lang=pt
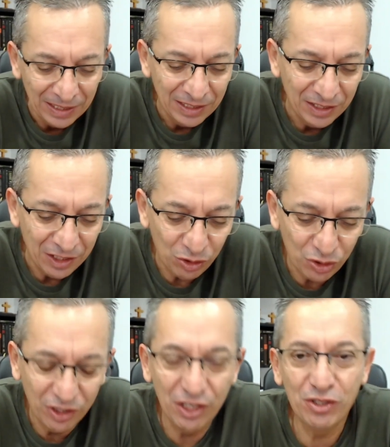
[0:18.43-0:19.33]

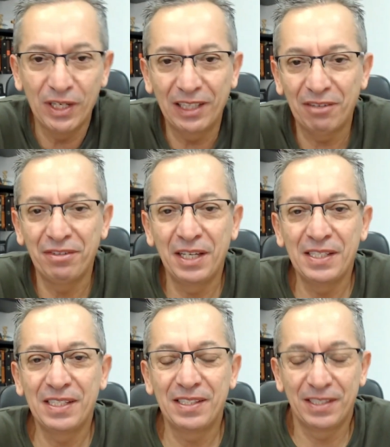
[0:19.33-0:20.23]
Jesus Cristo certa
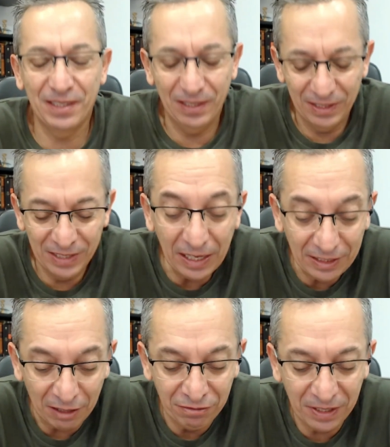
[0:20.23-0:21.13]
vez,
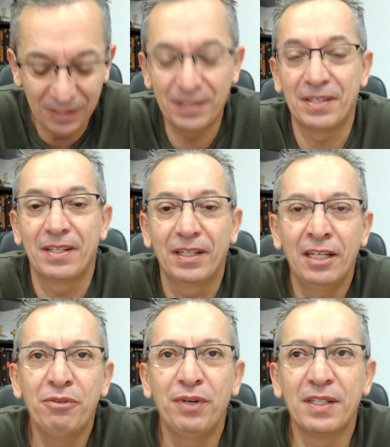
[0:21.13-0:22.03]
certa vez,
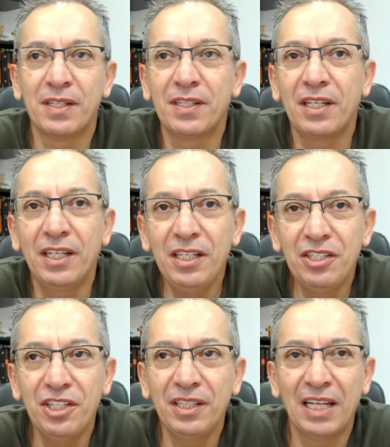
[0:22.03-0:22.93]
ele fez a
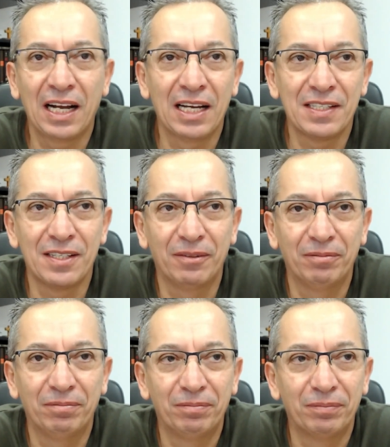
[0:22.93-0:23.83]
seguinte indagação:
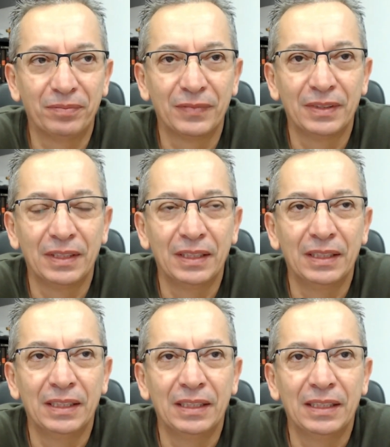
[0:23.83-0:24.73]

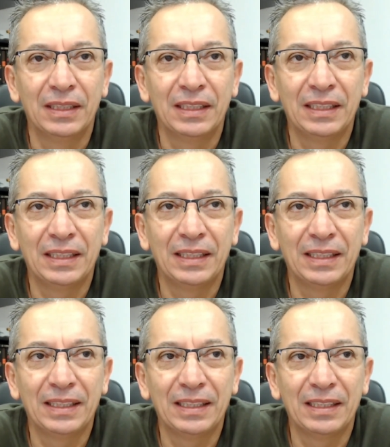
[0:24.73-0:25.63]

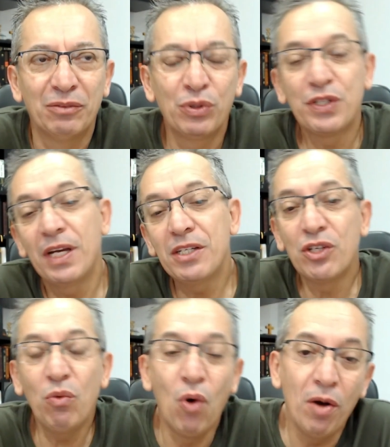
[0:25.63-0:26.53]
é, Vocês
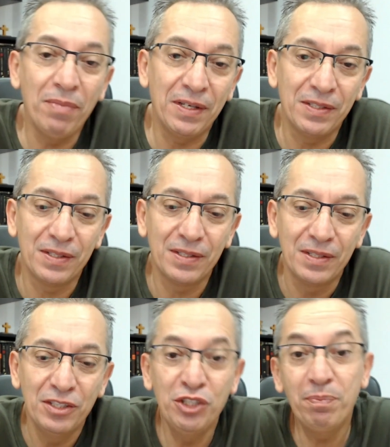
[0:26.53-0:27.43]
são homens
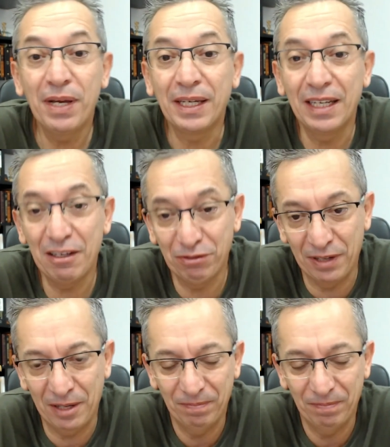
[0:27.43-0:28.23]
de pequena fé